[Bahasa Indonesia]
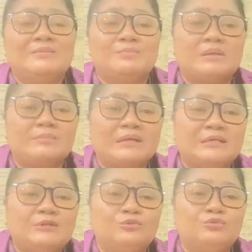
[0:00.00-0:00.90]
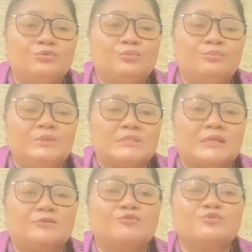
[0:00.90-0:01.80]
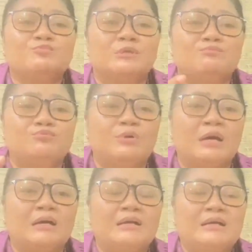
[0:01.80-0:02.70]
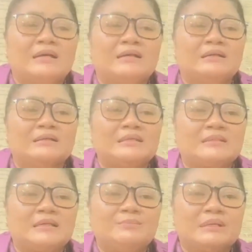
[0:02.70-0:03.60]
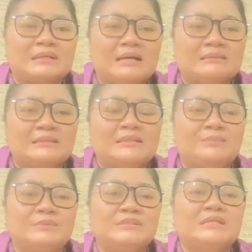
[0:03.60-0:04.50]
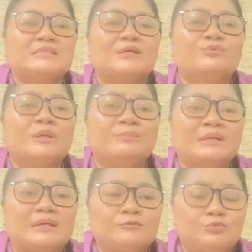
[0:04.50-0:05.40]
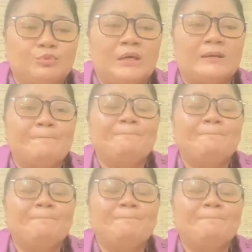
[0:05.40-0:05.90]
Firman itu bisa terus berbuah karena kita diberkati dan menjadi saluran berkat Tuhan